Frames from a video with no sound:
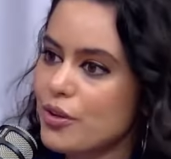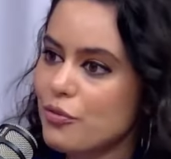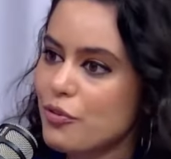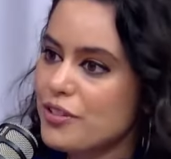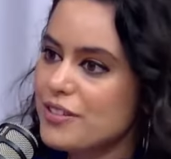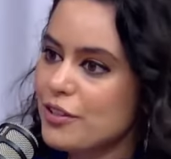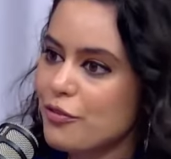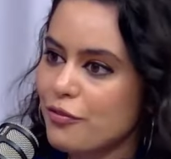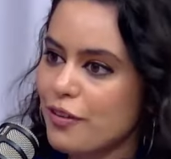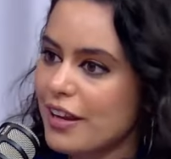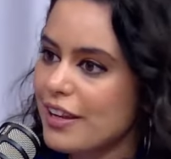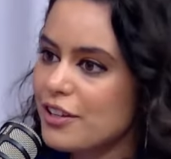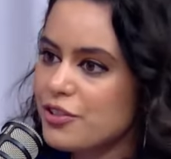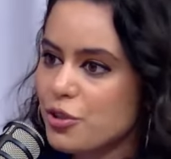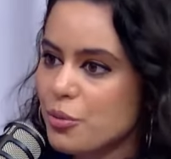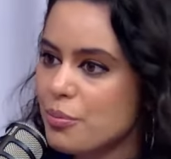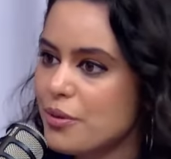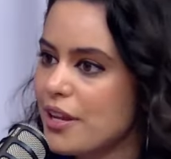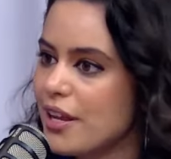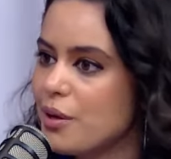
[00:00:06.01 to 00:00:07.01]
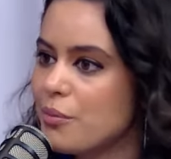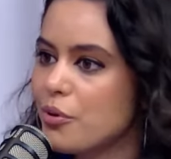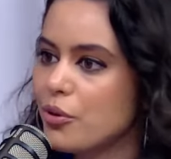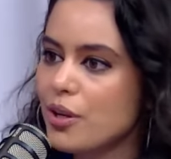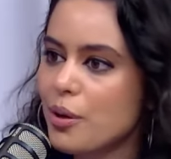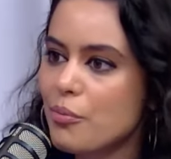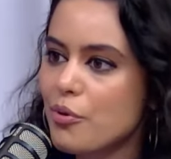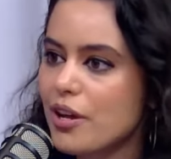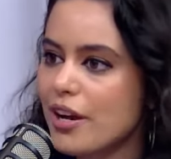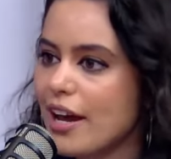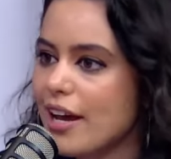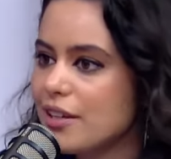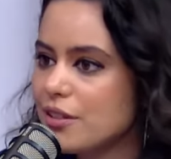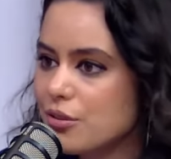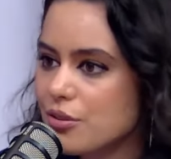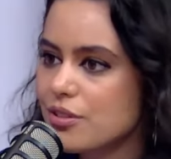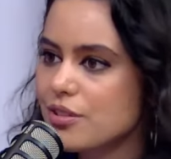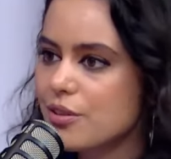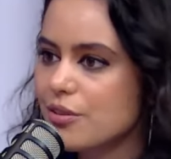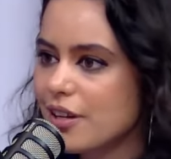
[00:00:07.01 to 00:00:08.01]
O que você fala sobre ele. Meu
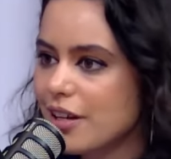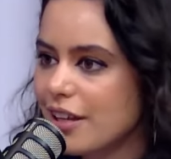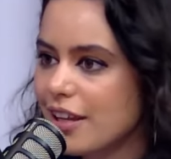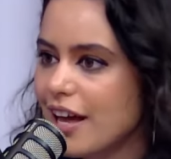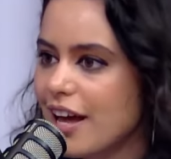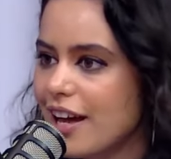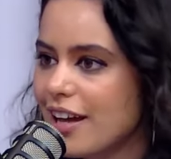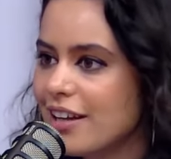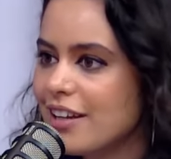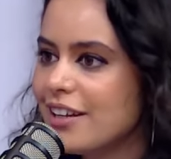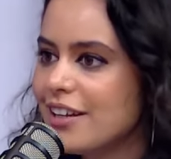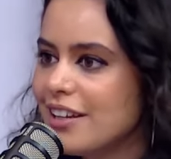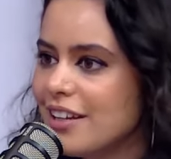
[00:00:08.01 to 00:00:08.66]
namorado, não sei o que lá.